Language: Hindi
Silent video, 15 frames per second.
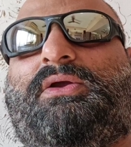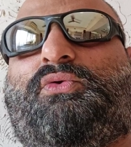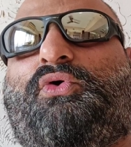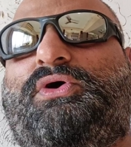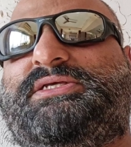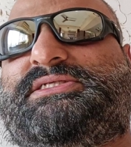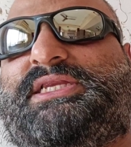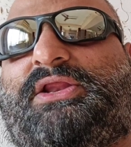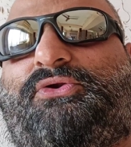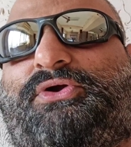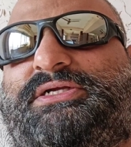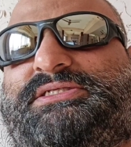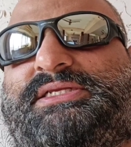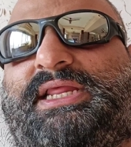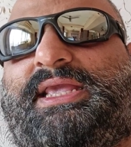कोई
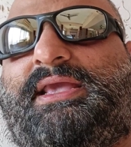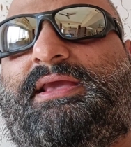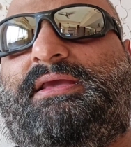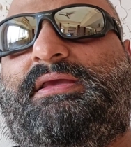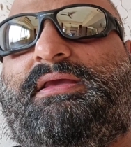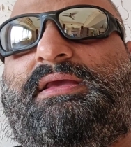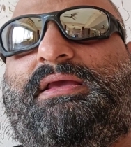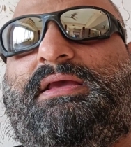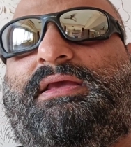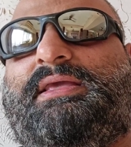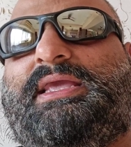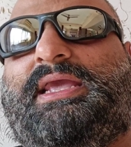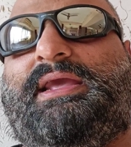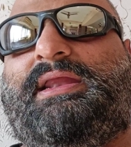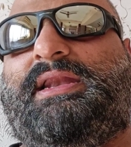स्टेरॉइड्स नहीं है
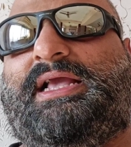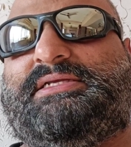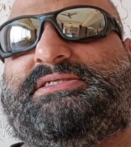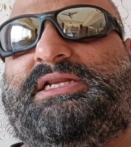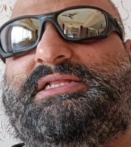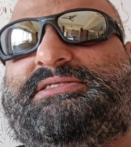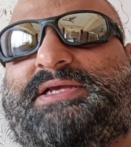ये नेचुरल